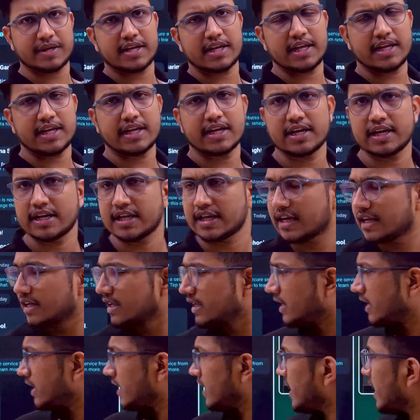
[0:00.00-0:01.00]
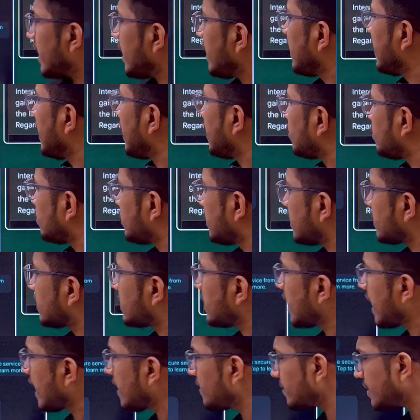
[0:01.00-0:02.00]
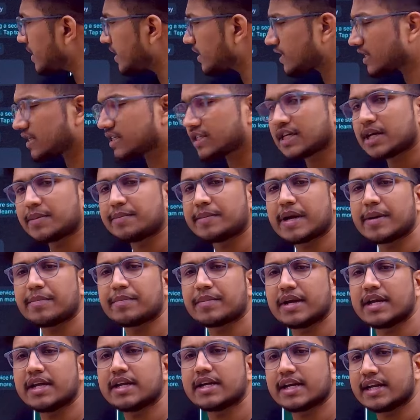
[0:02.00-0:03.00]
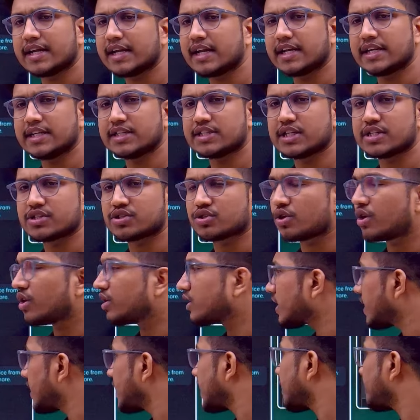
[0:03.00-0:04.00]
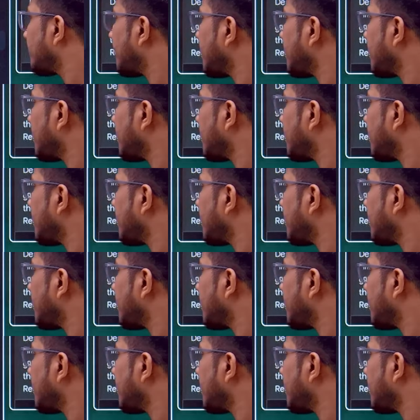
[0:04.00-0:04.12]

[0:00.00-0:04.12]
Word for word: पे क्लिक कर लिया ठीक है तो जैसे ही आई एम इंटरेस्टेड पे आप क्लिक करेंगे नीचे स्क्रॉल करने के